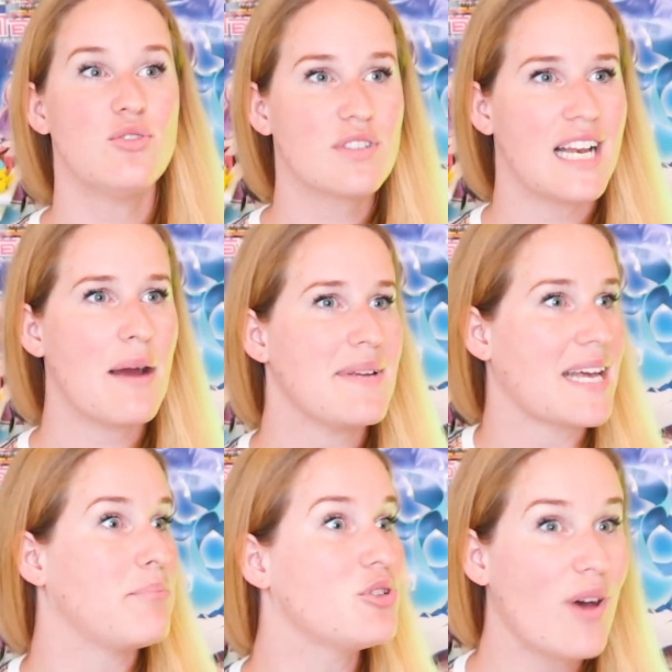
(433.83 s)
Mais nous, on est là, mais
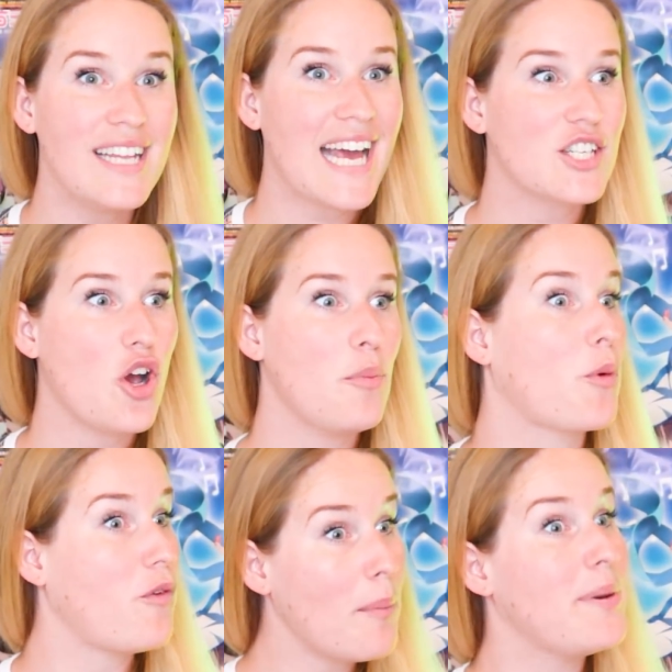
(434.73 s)
t'as besoin d'argent
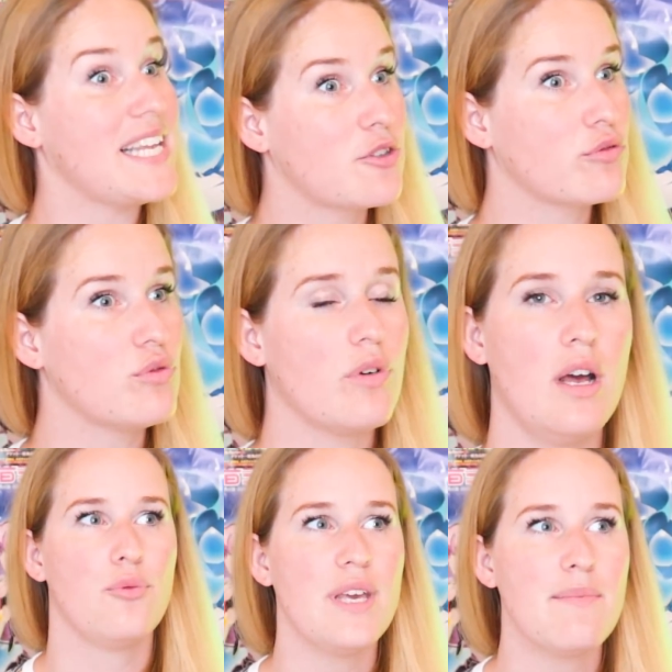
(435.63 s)
pour pouvoir payer ton eau.
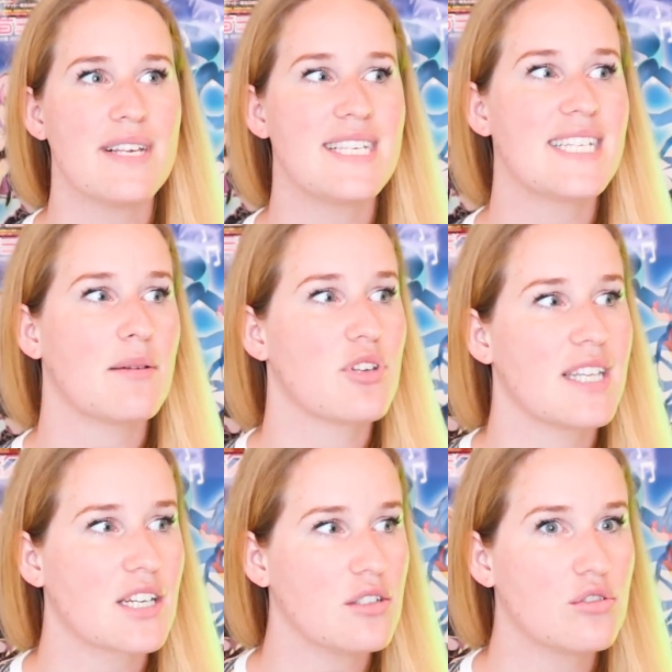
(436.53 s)
Oui, mais si t'as besoin
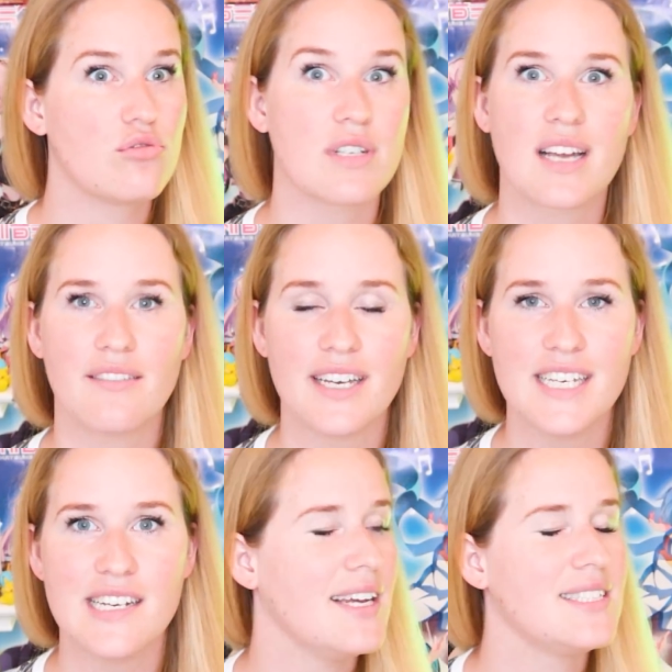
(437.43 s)
d'argent, tu dois travailler.
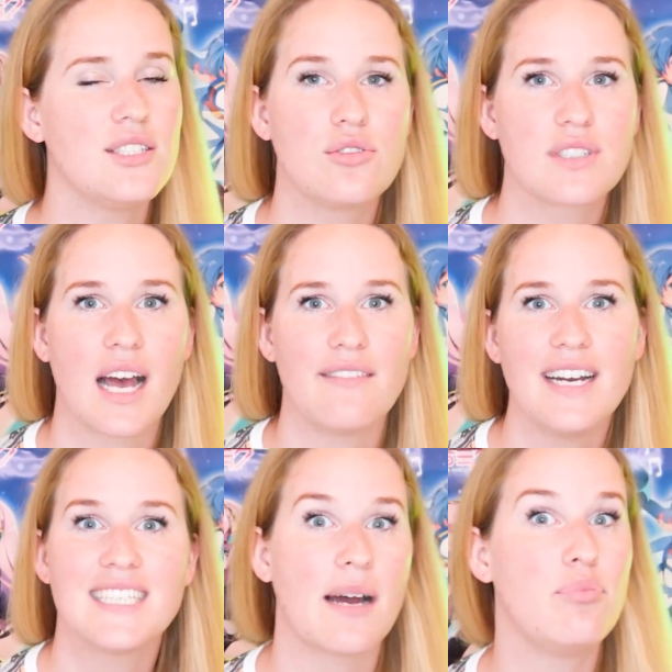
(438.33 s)
Et si tu
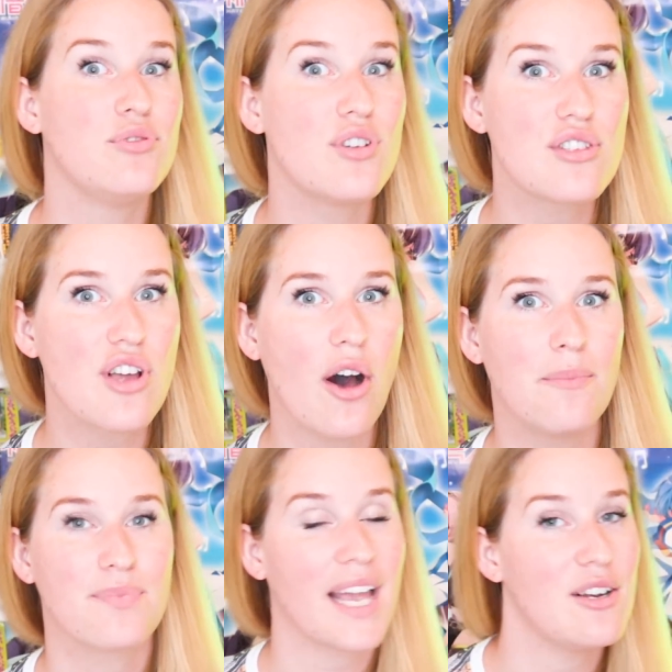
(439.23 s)
travailles, t'as plus de temps.
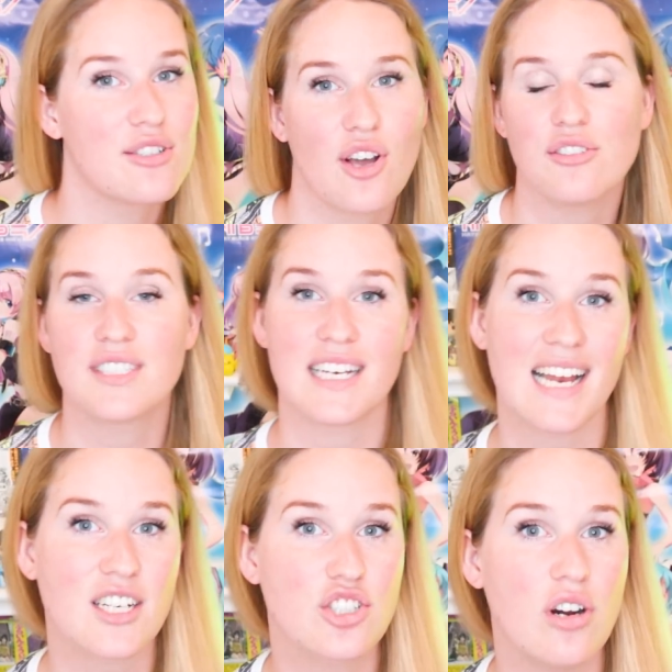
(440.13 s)
Et le temps, c'est
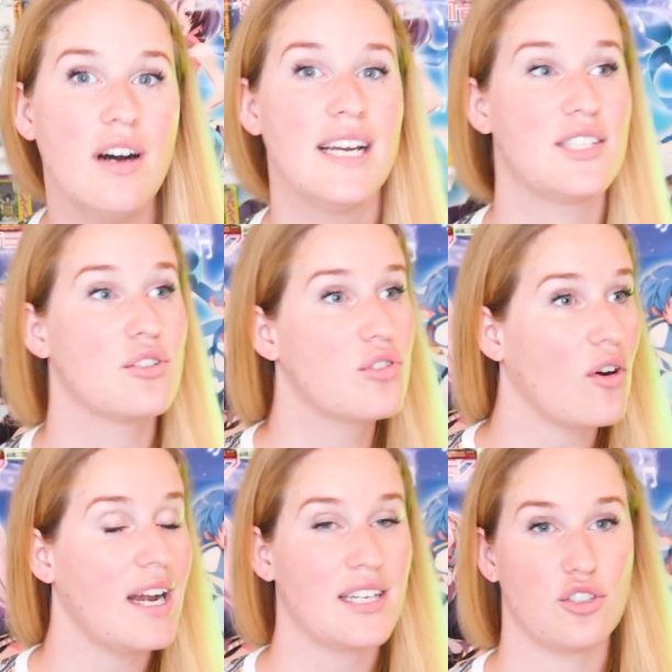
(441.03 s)
de l'argent. Et ce
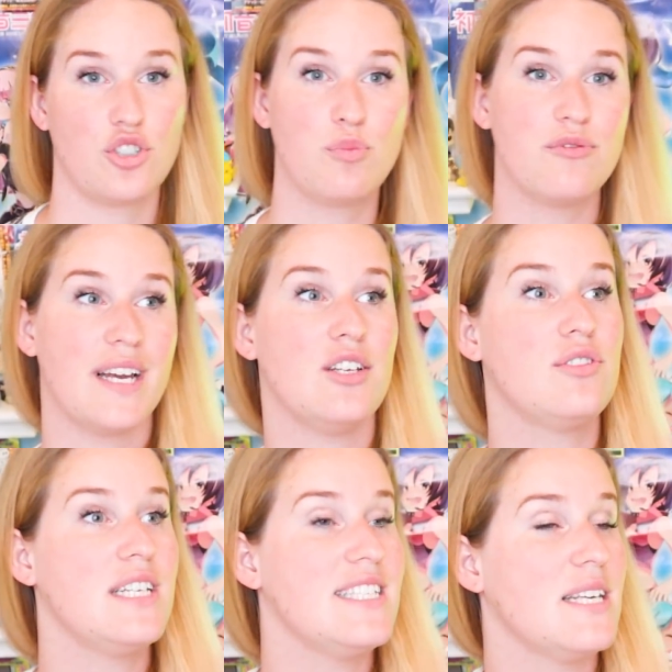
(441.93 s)
temps-là que tu pouvais
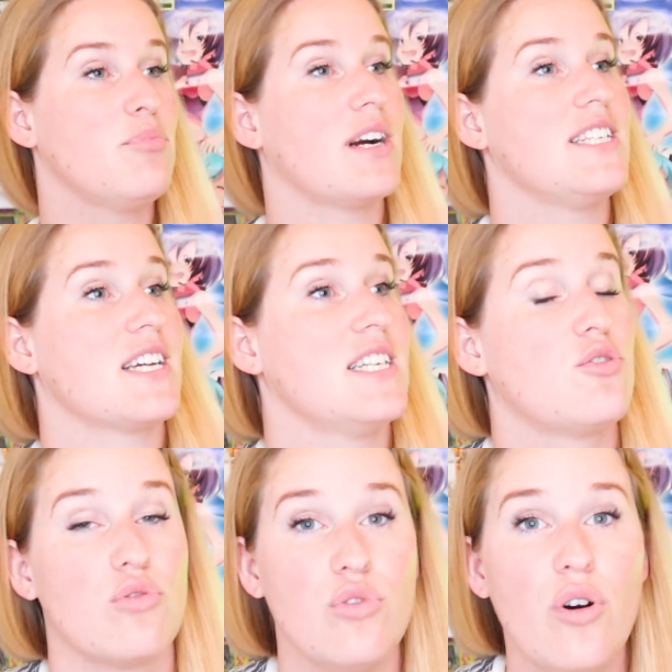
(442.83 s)
utiliser pour aller
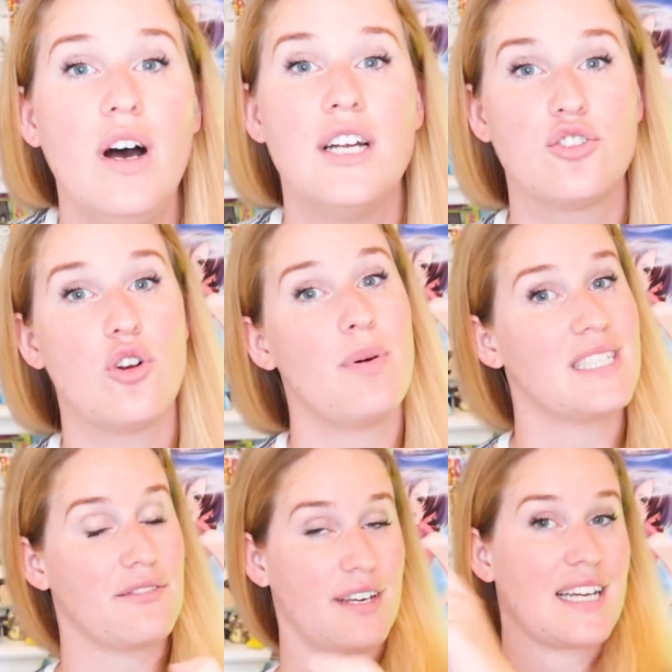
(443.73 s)
chercher ton eau, tu le
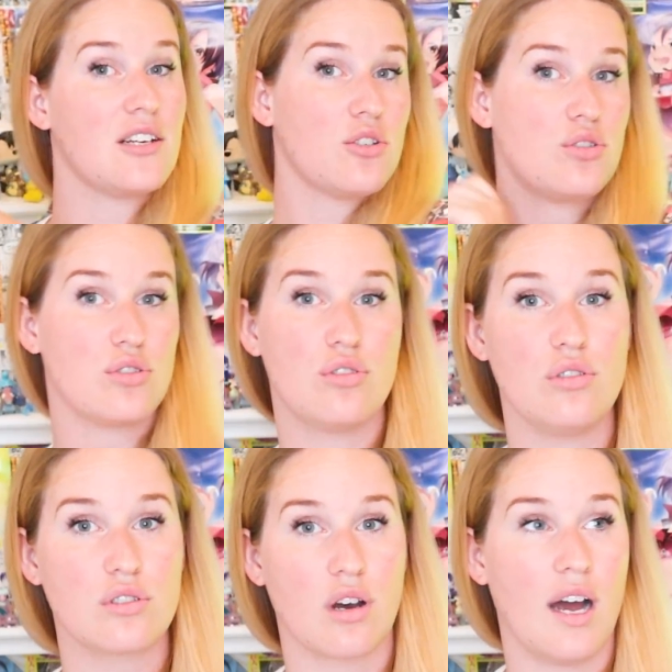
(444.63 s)
passes à faire quelque chose
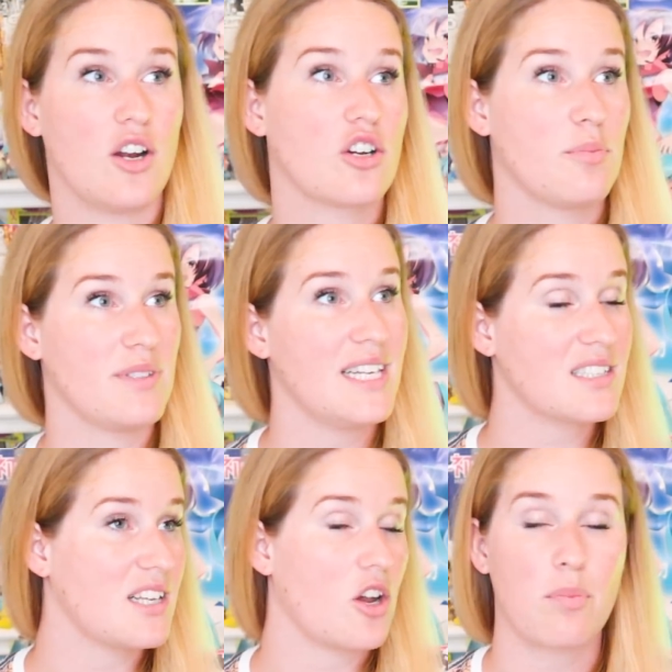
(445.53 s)
d'autre. Alors que
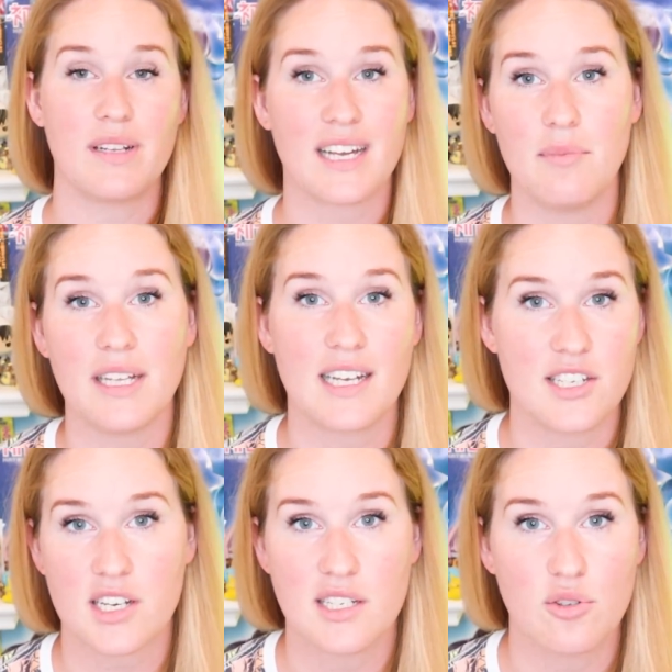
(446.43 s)
peut-être, ça leur plaît très bien
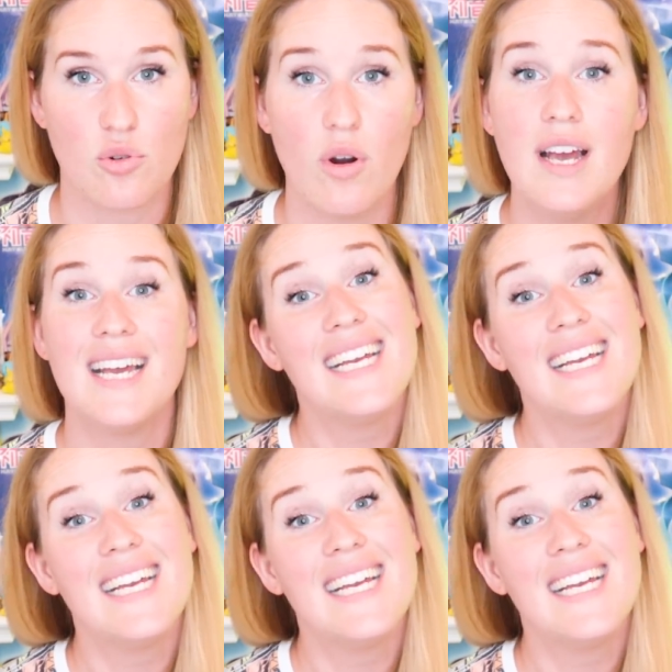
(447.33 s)
d'aller chercher de l'eau.